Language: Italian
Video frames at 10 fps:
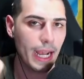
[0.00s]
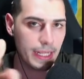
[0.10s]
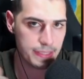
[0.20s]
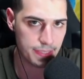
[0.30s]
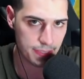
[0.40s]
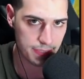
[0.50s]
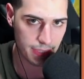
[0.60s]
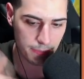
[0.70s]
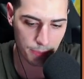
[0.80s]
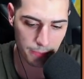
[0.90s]
Anzi, se
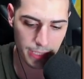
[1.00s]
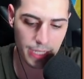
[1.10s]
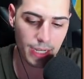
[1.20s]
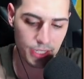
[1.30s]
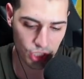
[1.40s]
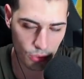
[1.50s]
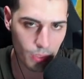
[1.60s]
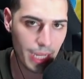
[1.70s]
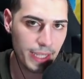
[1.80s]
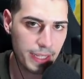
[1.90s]
siete in premiere lasciate un
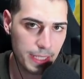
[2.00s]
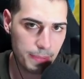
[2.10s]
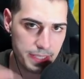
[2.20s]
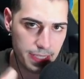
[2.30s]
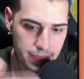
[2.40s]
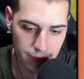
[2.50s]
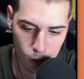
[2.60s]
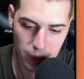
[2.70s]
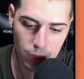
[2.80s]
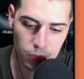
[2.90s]
like di presenza, come dico